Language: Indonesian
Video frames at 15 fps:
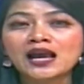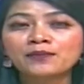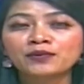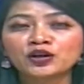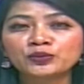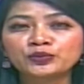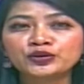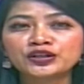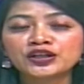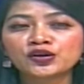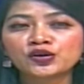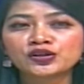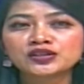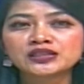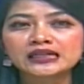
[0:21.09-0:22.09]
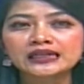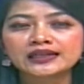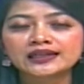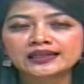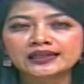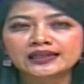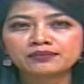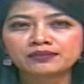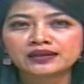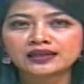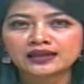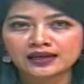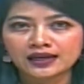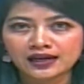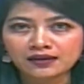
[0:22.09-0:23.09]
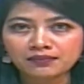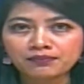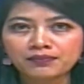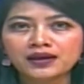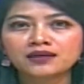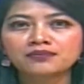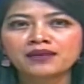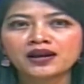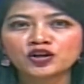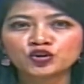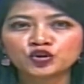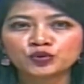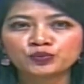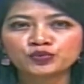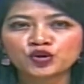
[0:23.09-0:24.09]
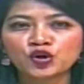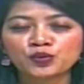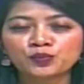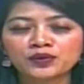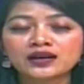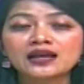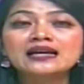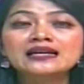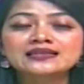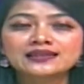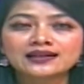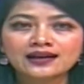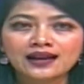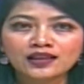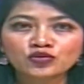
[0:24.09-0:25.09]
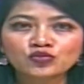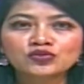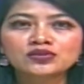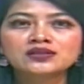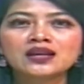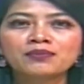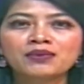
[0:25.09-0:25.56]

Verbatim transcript: Pengemudi ojek ini menilai Permen Hub nomor 118